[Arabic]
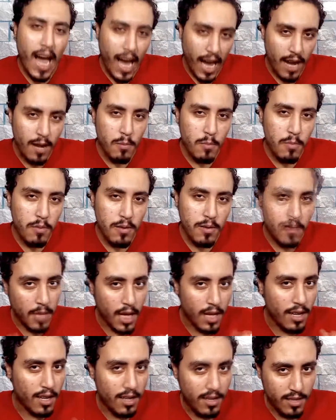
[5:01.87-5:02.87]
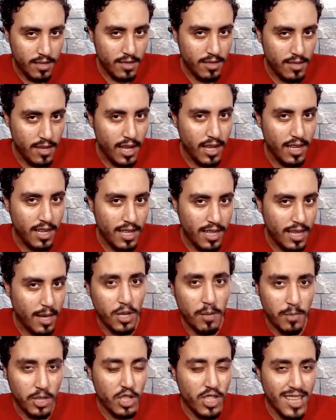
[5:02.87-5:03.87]
حلب بقرة صح؟
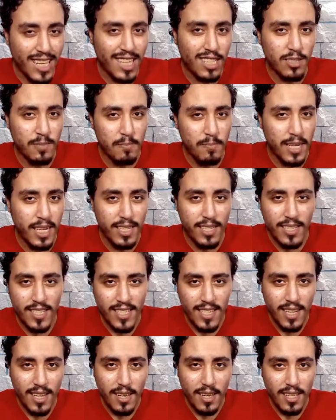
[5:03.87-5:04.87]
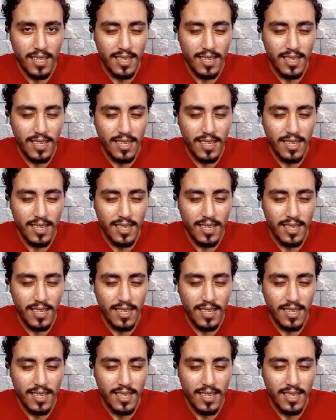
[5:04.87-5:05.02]
مش هي مشيتك عشان بليتش؟